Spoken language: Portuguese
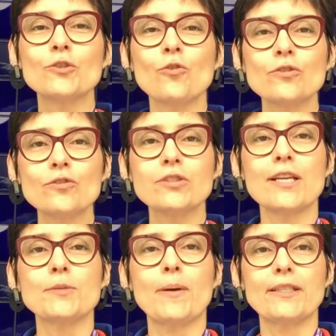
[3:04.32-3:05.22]
todos os
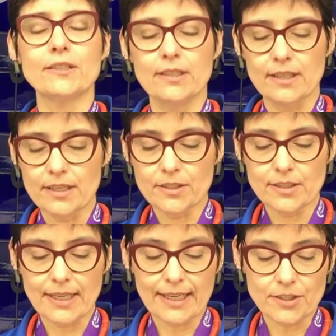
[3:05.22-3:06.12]
três
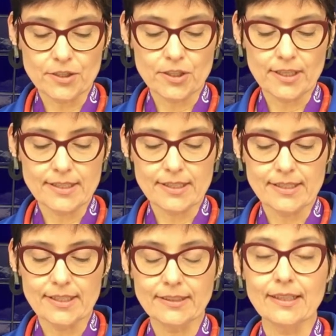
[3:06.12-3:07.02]
palestrantes é que a gente
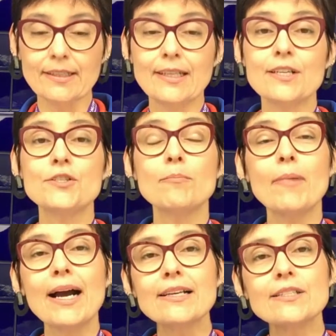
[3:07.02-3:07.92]
necessita de
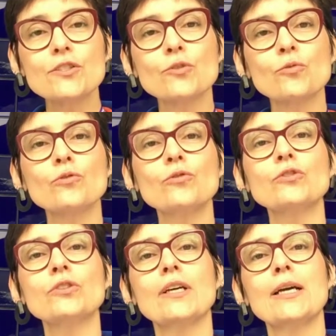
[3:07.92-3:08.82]
mais
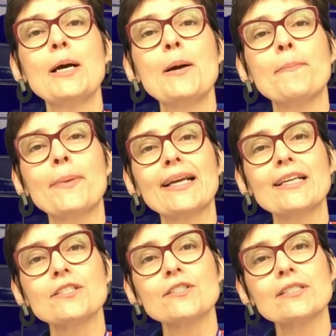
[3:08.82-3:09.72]
estudos para que
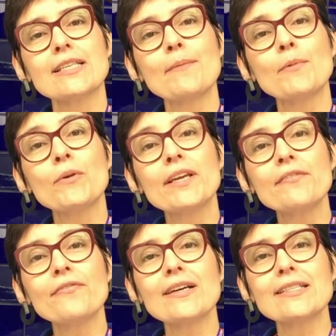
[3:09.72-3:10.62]
a gente saiba o
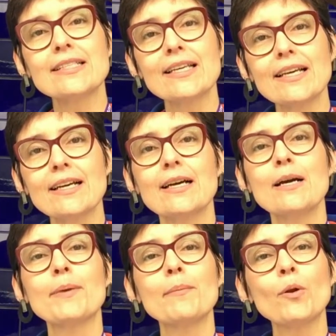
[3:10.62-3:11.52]
que fazer
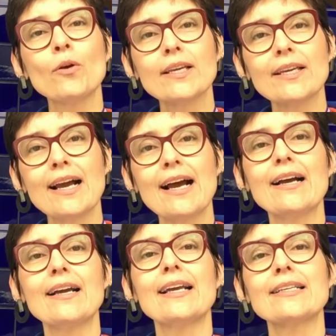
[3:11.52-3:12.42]
para
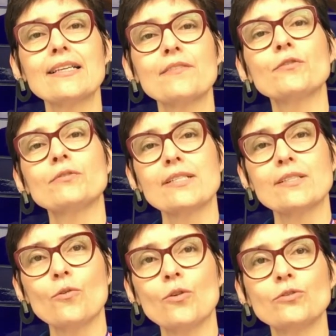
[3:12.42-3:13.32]
bloquear essa
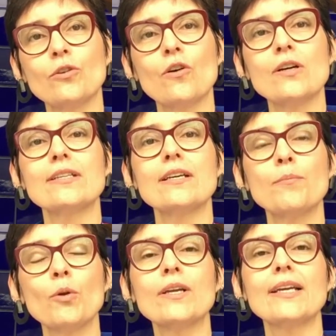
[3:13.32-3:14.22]
infiltração gordurosa e
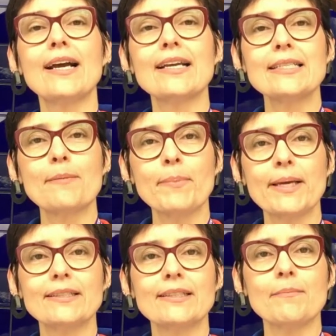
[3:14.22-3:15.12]
bloquear essa
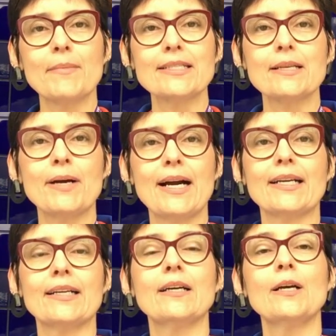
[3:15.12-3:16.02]
perda da massa
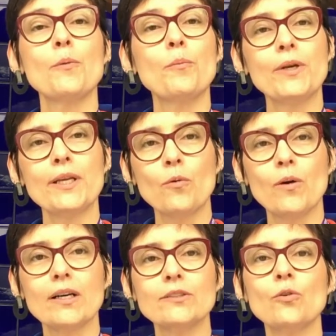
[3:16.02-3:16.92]
magra. Por
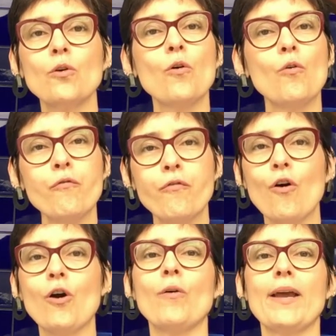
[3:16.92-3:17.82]
enquanto, o
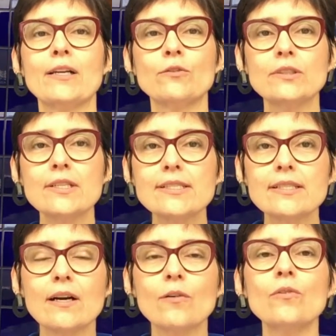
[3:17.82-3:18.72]
foco é a
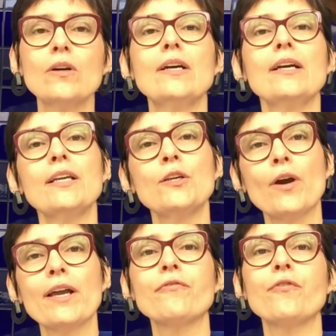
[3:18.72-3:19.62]
nutrição e o
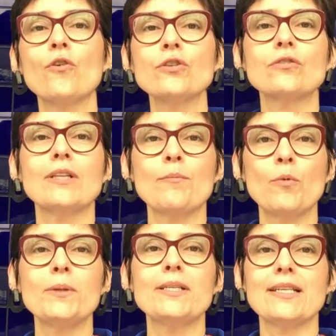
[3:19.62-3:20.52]
reforço na
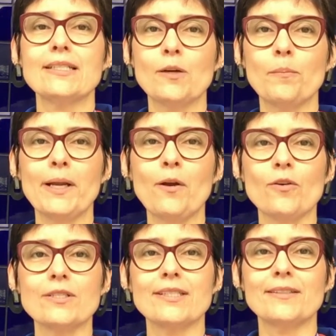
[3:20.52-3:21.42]
imobilização
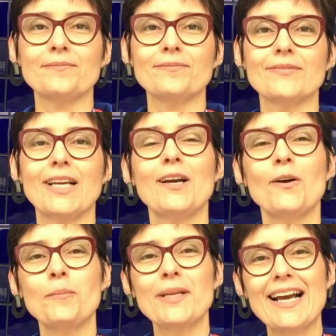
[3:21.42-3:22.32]
precoce.
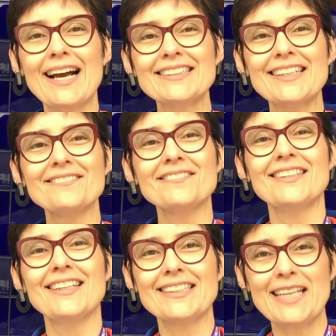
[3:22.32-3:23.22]
Obrigada
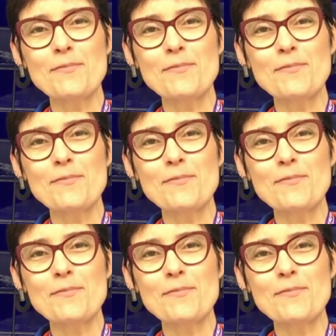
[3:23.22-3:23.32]
e até a